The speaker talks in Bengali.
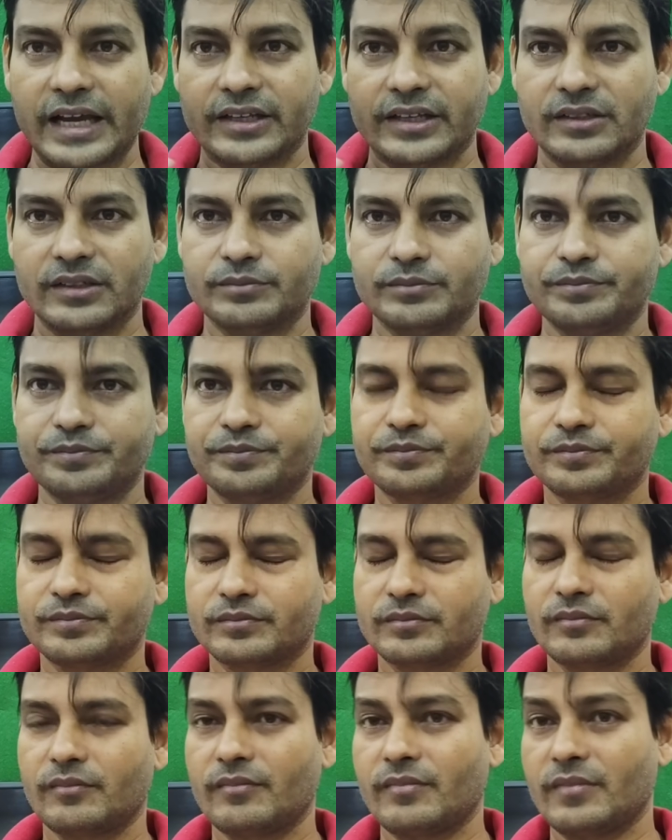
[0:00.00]
তিনি এই
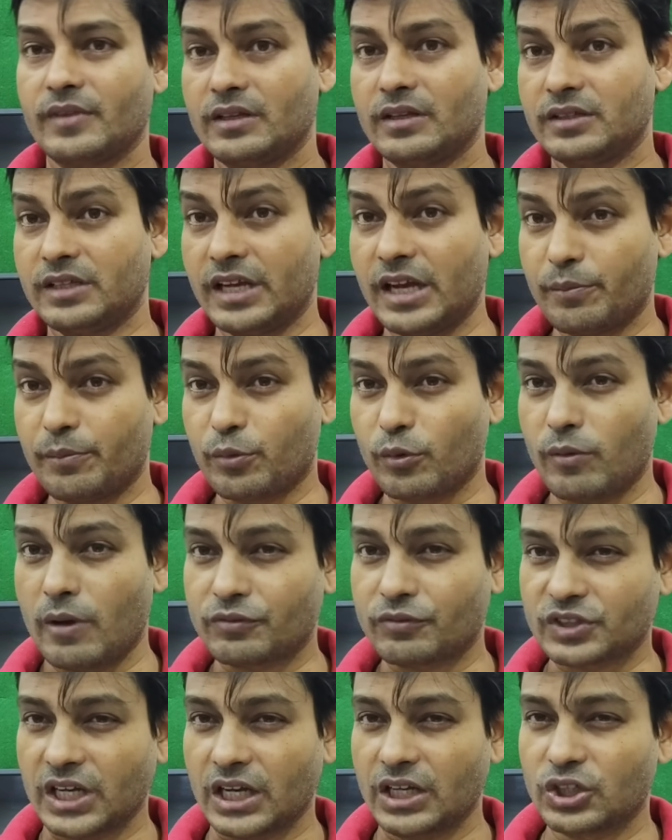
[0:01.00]
প্রভাবশালীর সঙ্গে
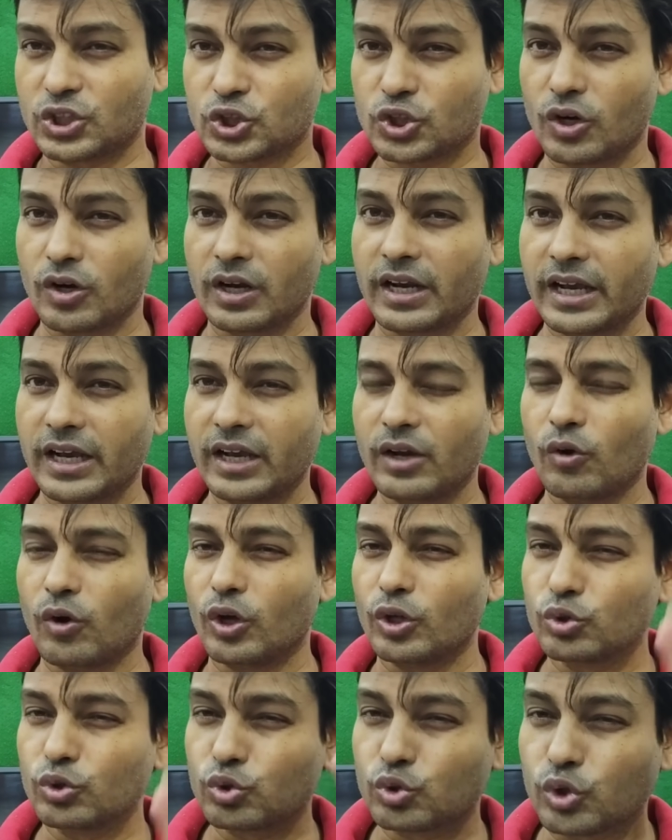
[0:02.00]
অন্তত
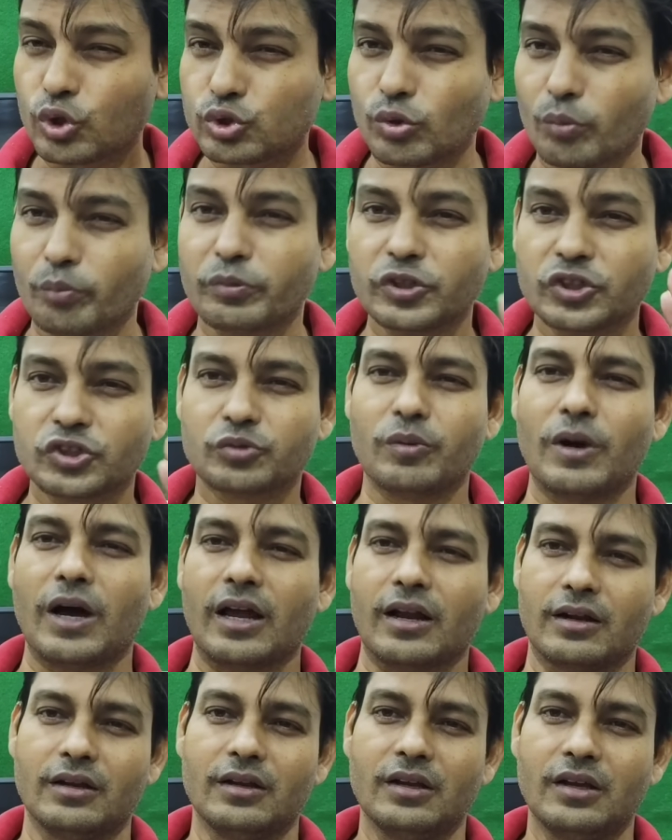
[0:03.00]
বিশবার বিদেশে
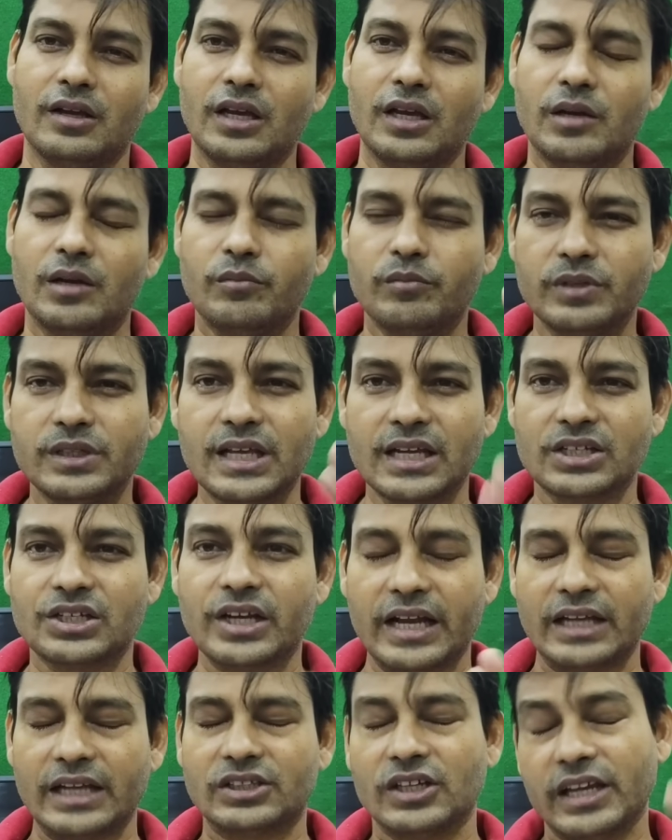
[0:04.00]
গেছেন এই কাজে গেছেন
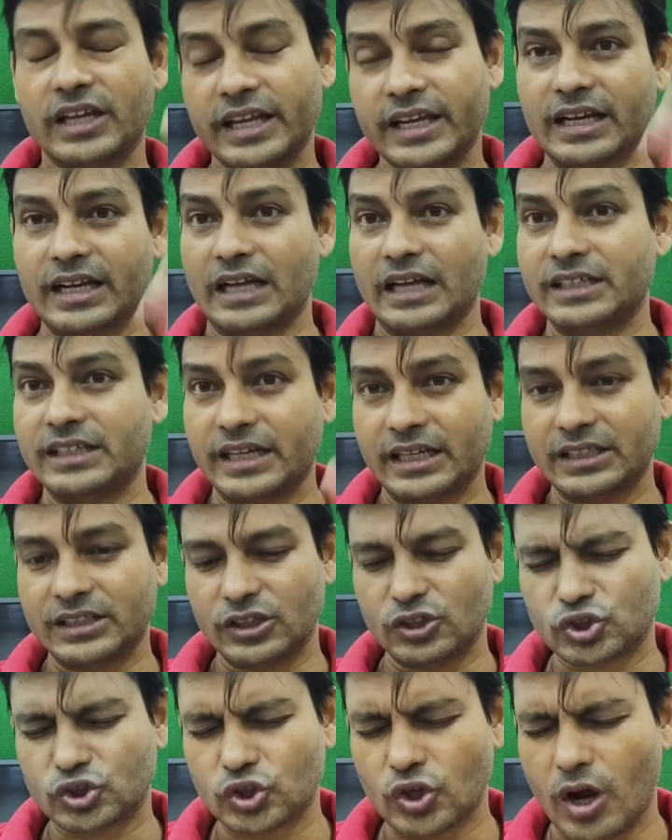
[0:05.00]
সমস্ত
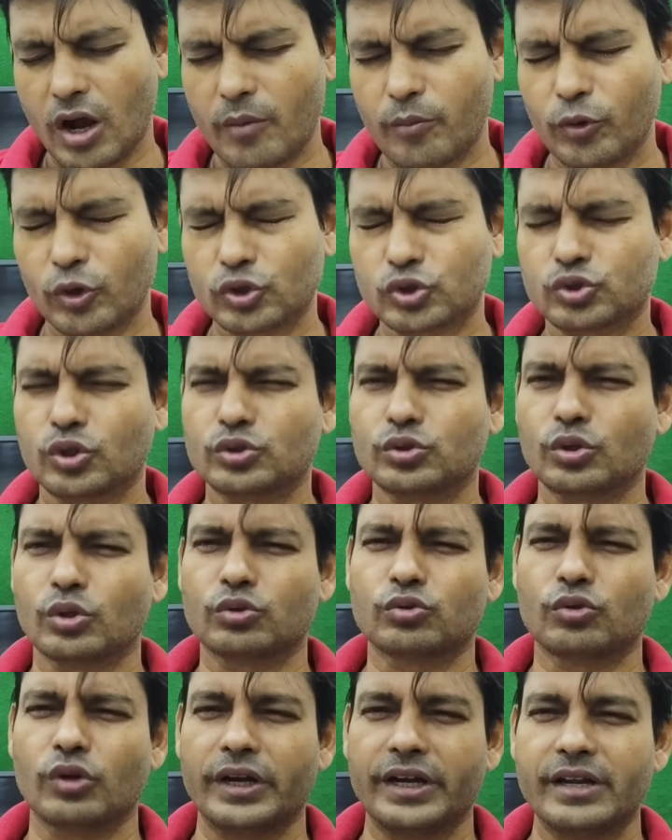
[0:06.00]
তথ্য এটি e বের করেছেন
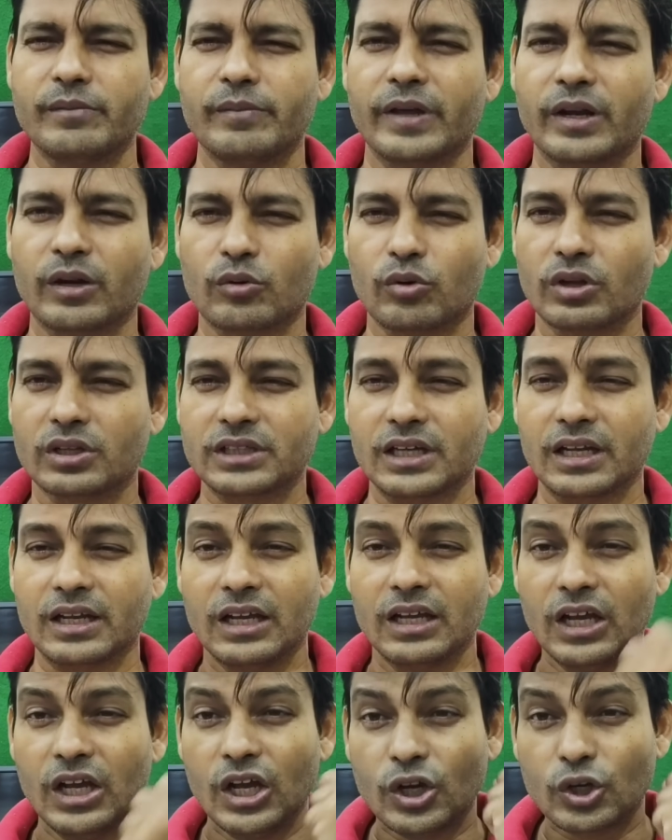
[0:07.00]
শুধু বের
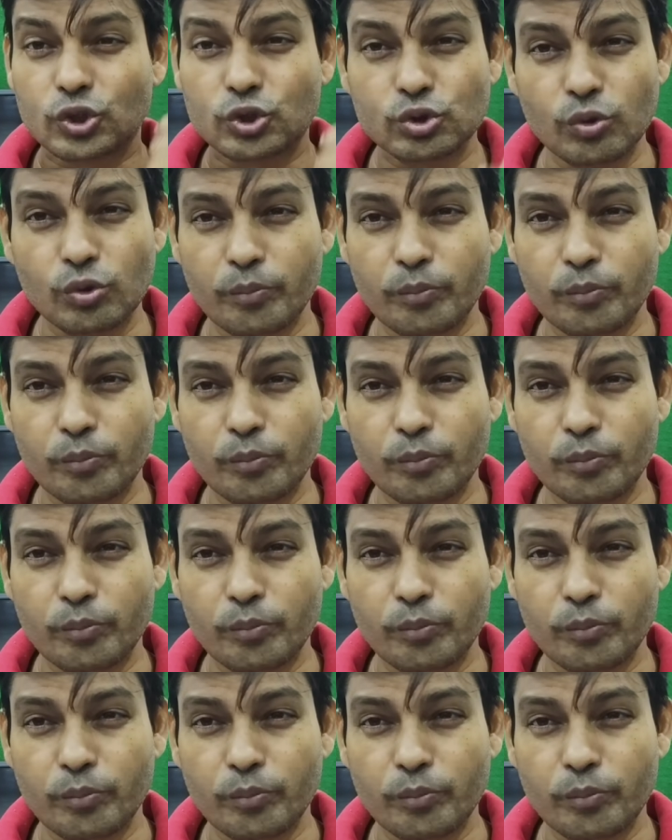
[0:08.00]
করেননি